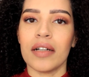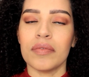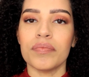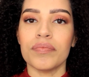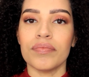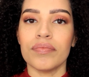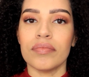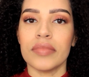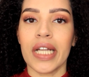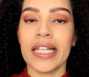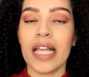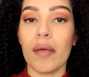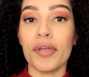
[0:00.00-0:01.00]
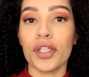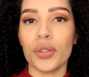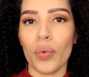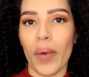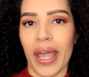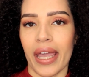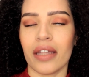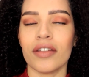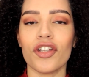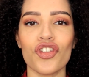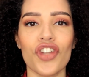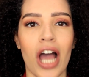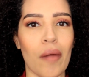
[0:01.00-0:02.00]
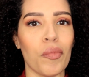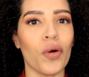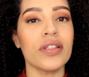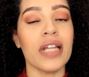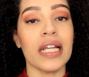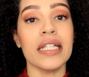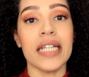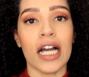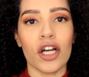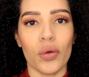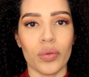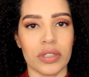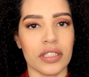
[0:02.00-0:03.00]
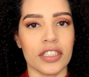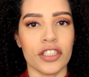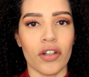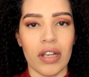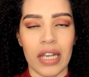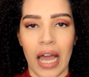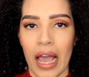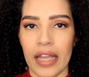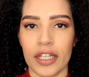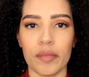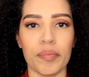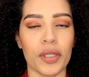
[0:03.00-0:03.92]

um, degli abitué diciamo degli acquisti online